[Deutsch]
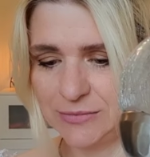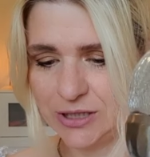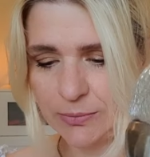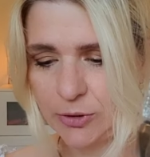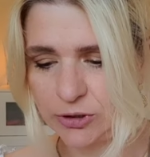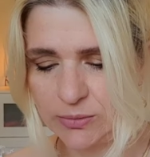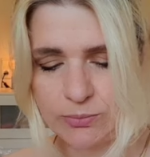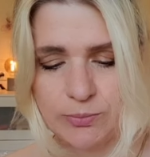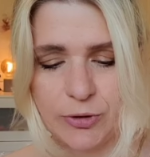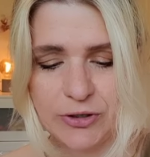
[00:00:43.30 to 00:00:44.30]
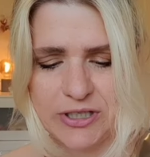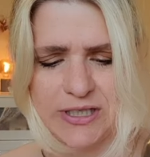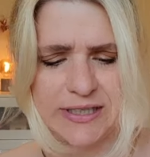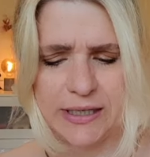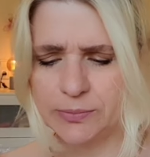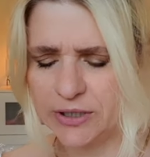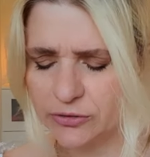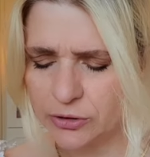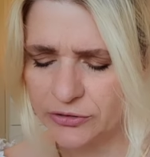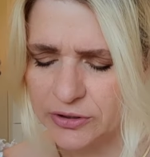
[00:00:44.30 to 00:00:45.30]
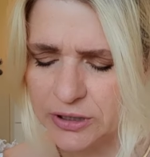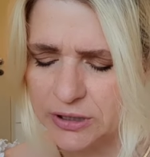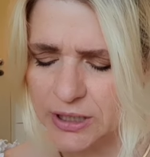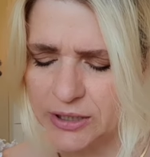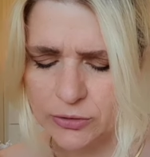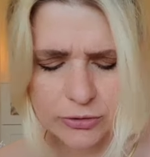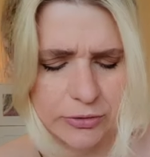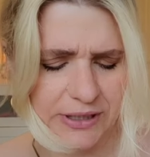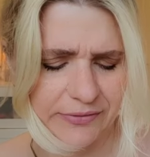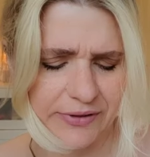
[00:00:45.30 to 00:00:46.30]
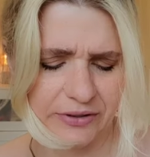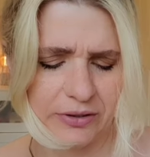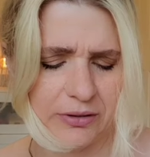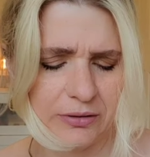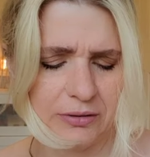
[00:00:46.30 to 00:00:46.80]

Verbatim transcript: Ich habe auch den Bon hier. Ich glaube, das kostet 3 Euro etwas.